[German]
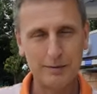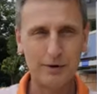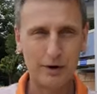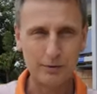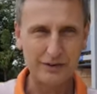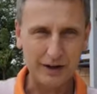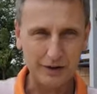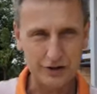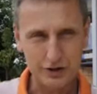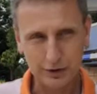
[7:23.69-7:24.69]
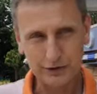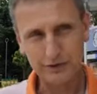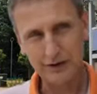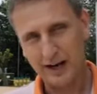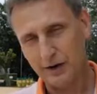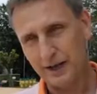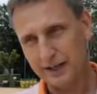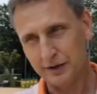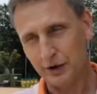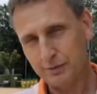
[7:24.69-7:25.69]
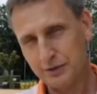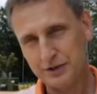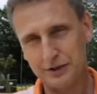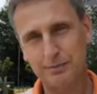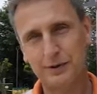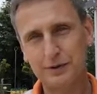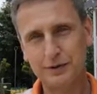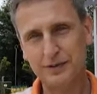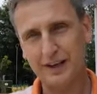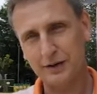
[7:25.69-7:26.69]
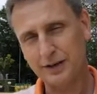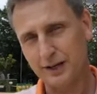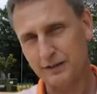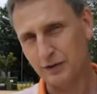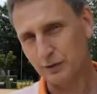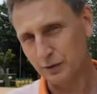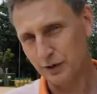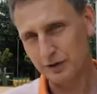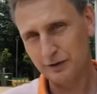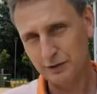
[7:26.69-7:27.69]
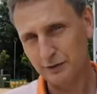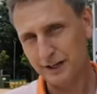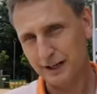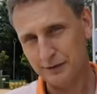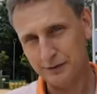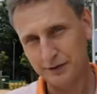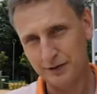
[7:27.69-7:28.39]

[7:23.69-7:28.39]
Wir haben uns auch entschlossen, wie auch eine Nachbarstadt bei uns, auch keine Saisonkarten zu verkaufen.